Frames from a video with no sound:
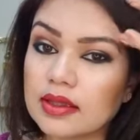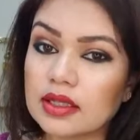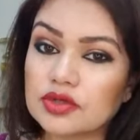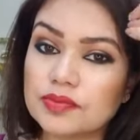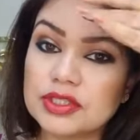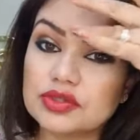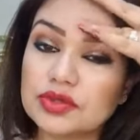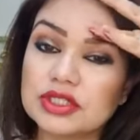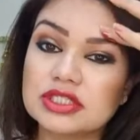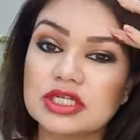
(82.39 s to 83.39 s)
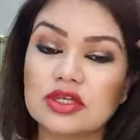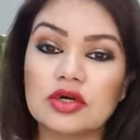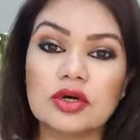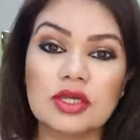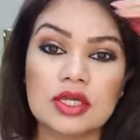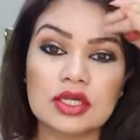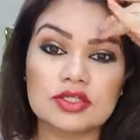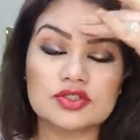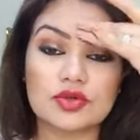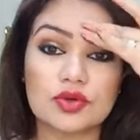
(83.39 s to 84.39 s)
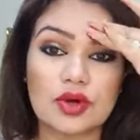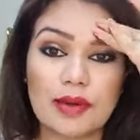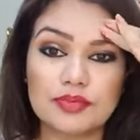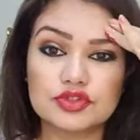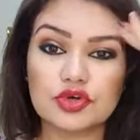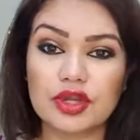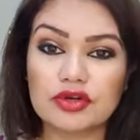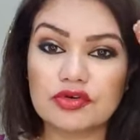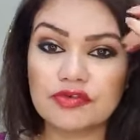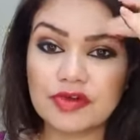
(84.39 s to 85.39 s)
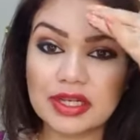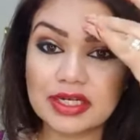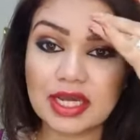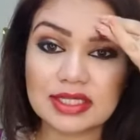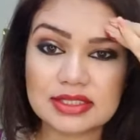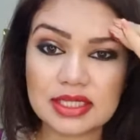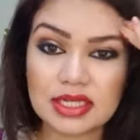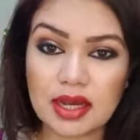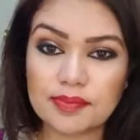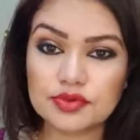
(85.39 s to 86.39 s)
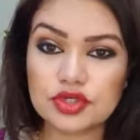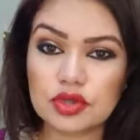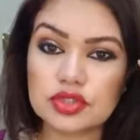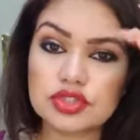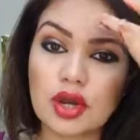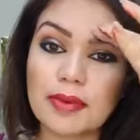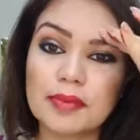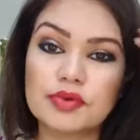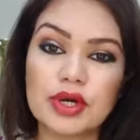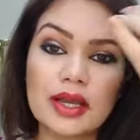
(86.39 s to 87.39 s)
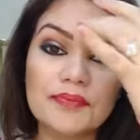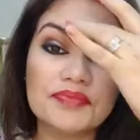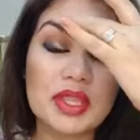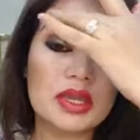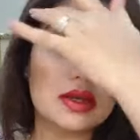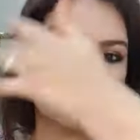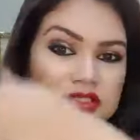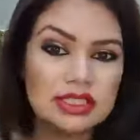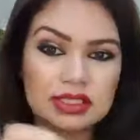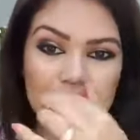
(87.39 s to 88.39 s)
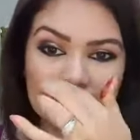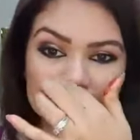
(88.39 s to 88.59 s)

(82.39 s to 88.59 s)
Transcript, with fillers: একটু ভিতরে ছিল সো আপু জয়েন করে ফেলেন কাজির আপু সহ সব আপুরা যাতে